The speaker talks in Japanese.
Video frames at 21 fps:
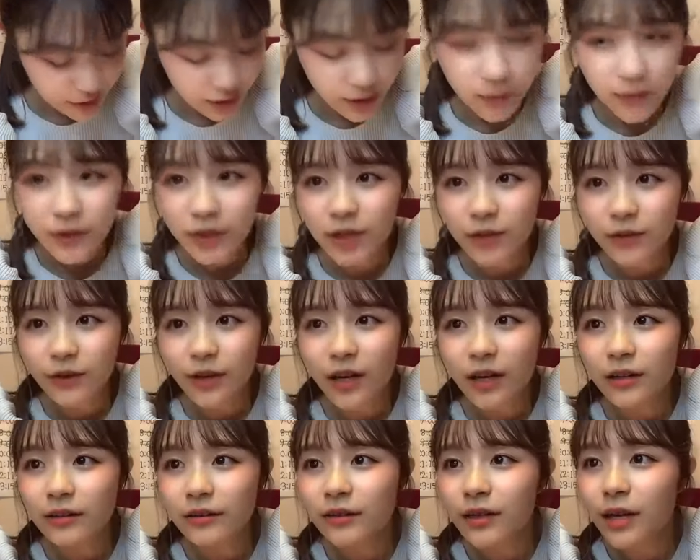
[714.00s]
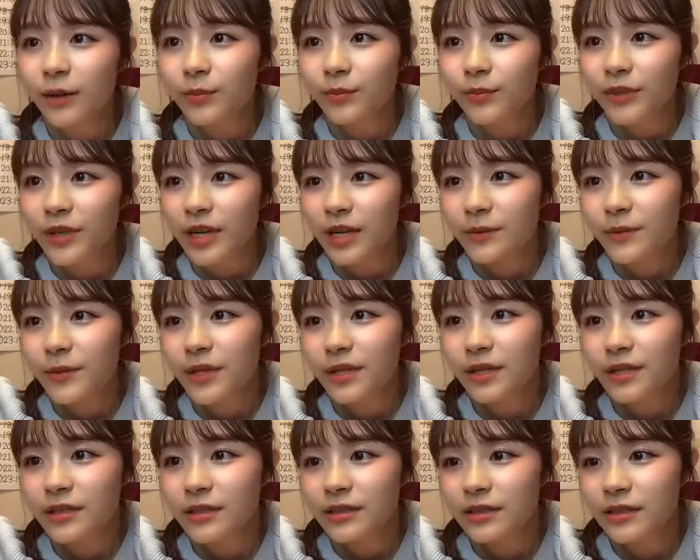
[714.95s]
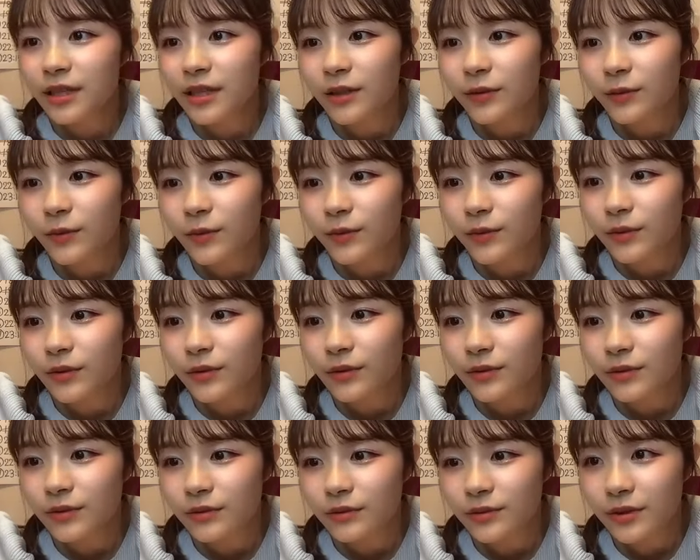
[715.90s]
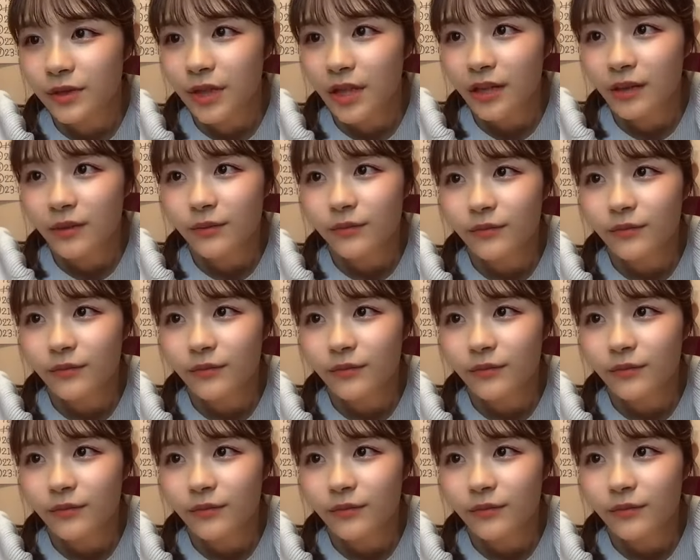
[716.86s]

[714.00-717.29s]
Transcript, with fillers: 食べたのカカップラーメンですけど言って